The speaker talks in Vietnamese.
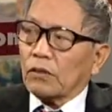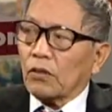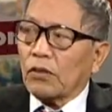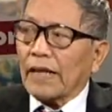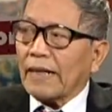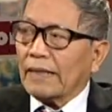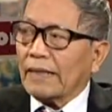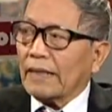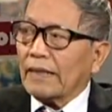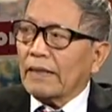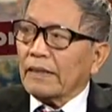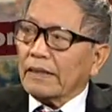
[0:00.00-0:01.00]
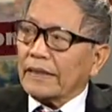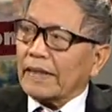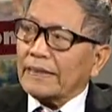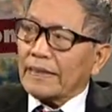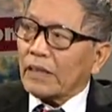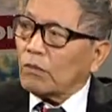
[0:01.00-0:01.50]
rõ ràng là người ta
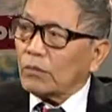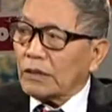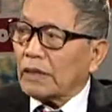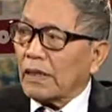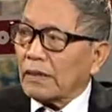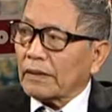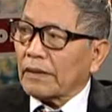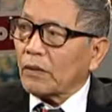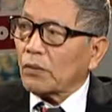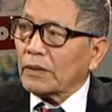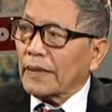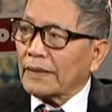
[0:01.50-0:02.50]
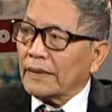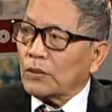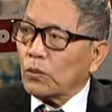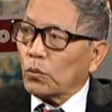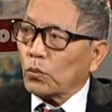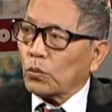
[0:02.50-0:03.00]
sẽ không sợ các quốc gia dân
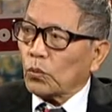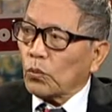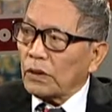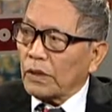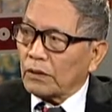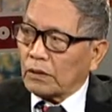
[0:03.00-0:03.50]
chủ đối